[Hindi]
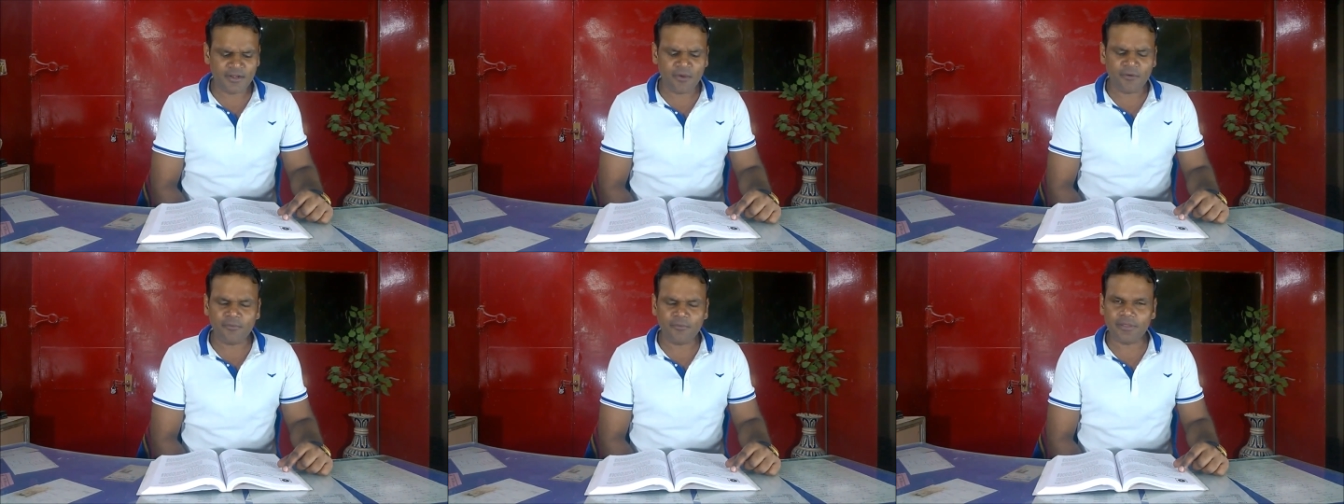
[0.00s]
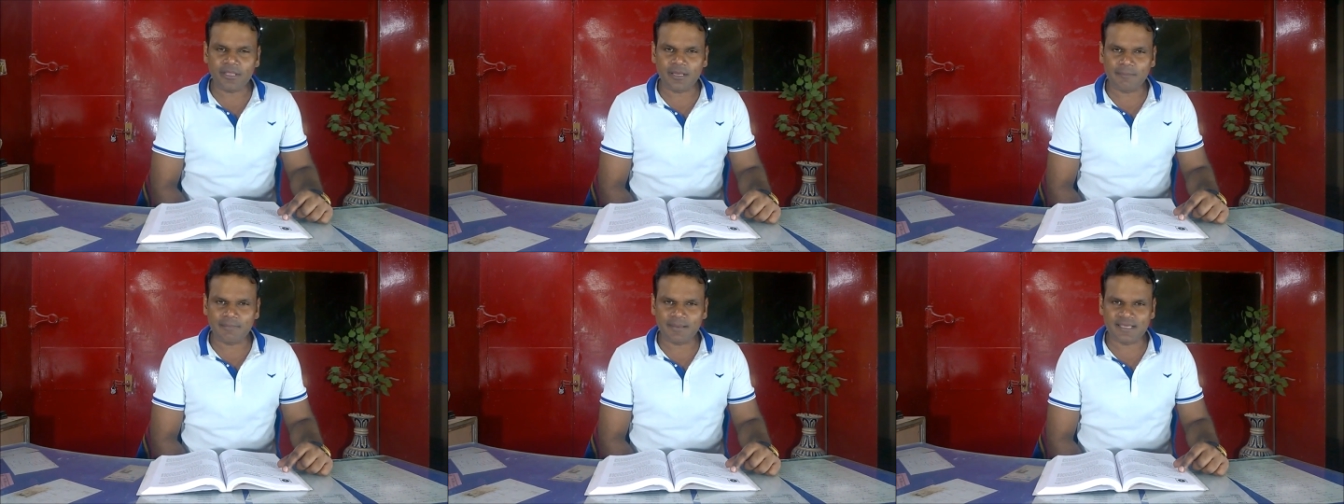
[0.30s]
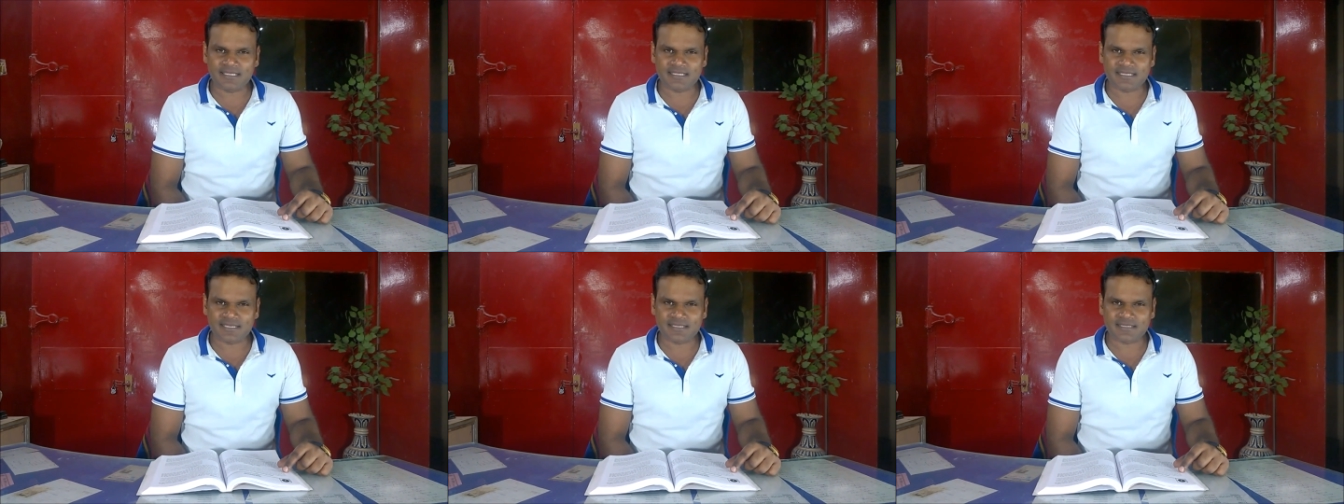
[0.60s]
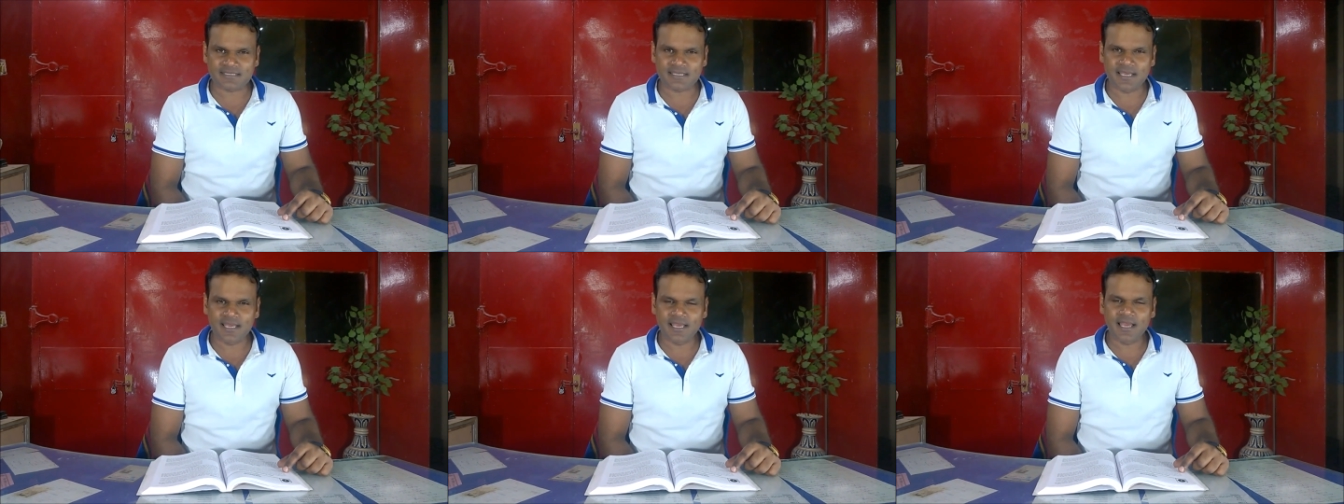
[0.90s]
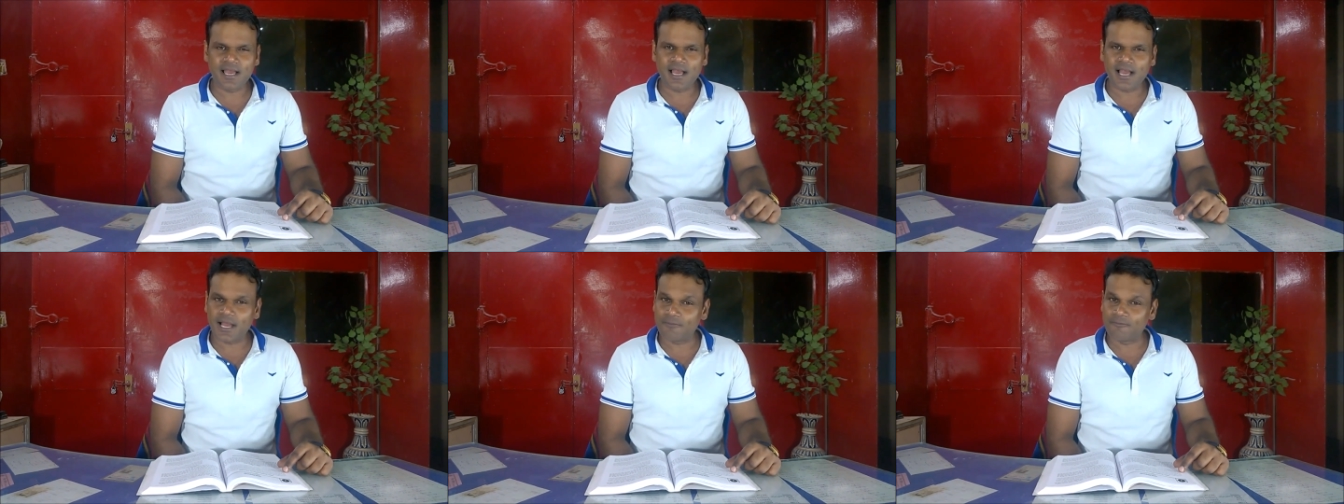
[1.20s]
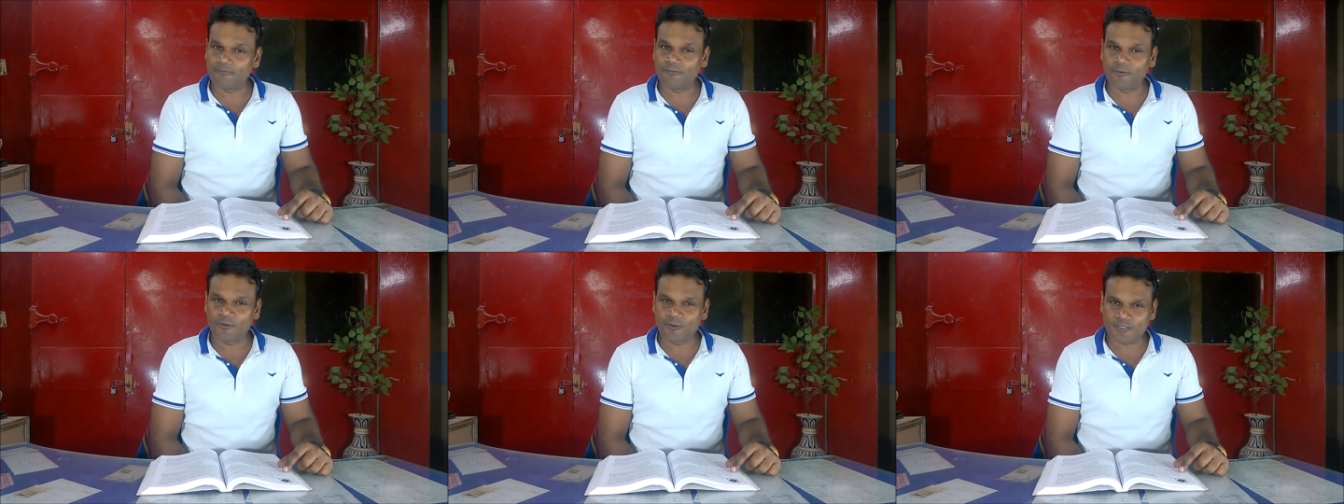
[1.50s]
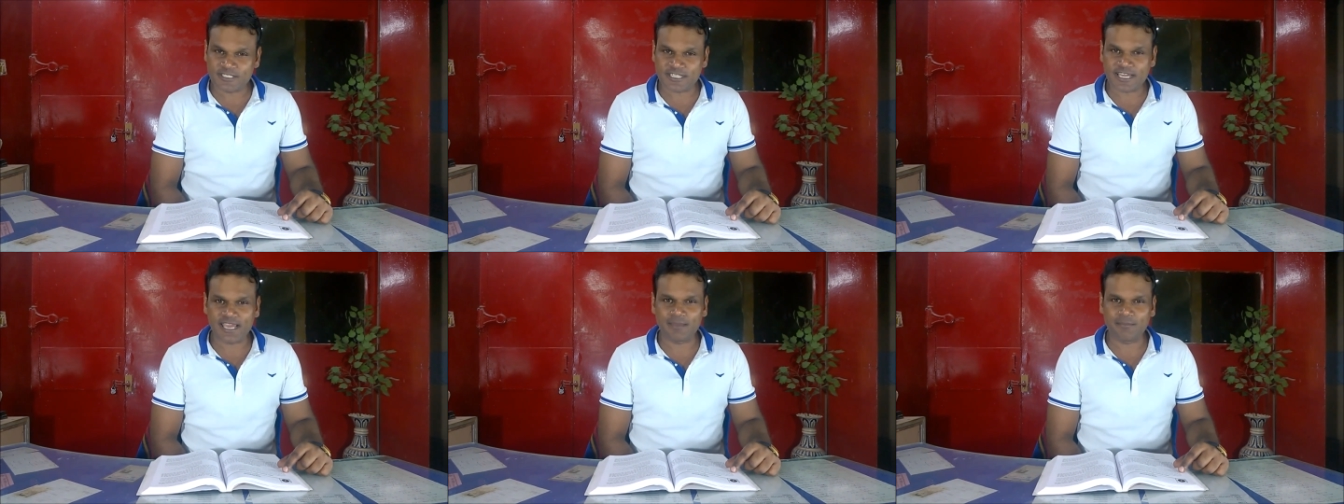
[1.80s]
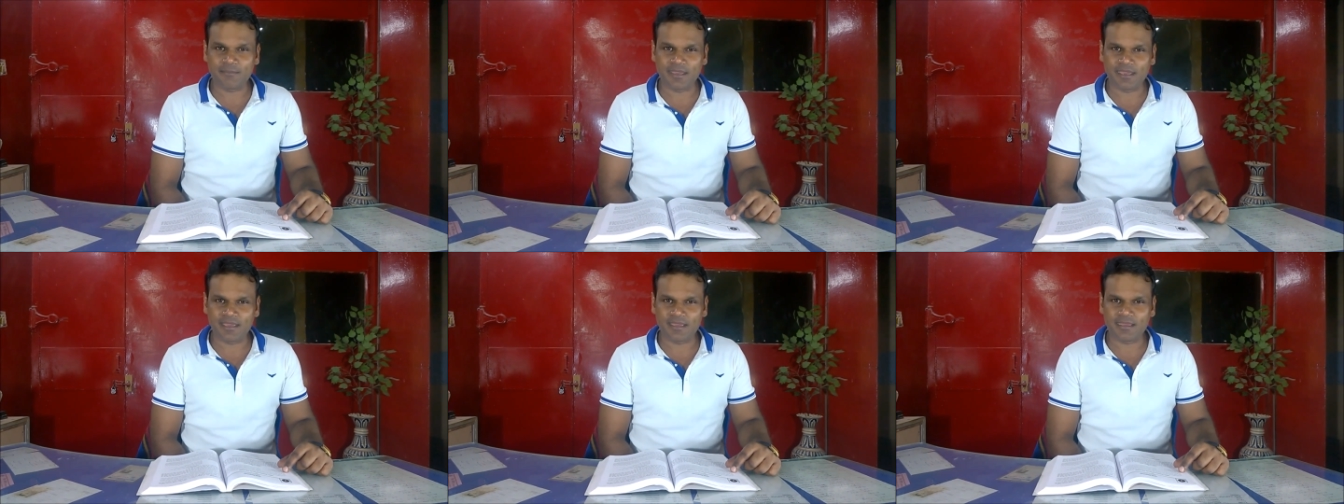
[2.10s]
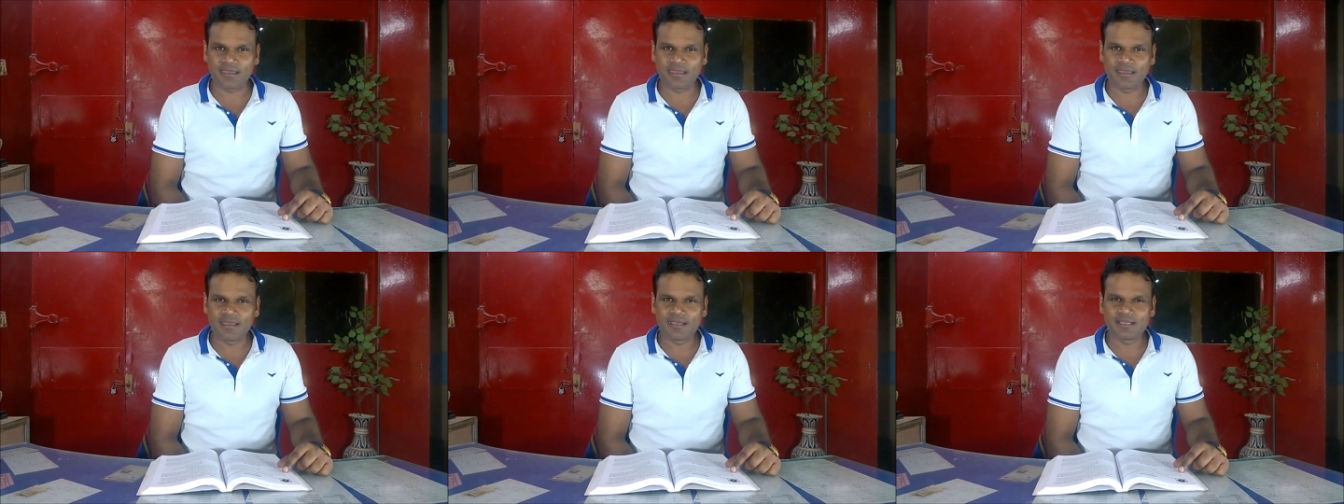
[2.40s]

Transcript: नो रियल प्लेसेस अब वो टाइम है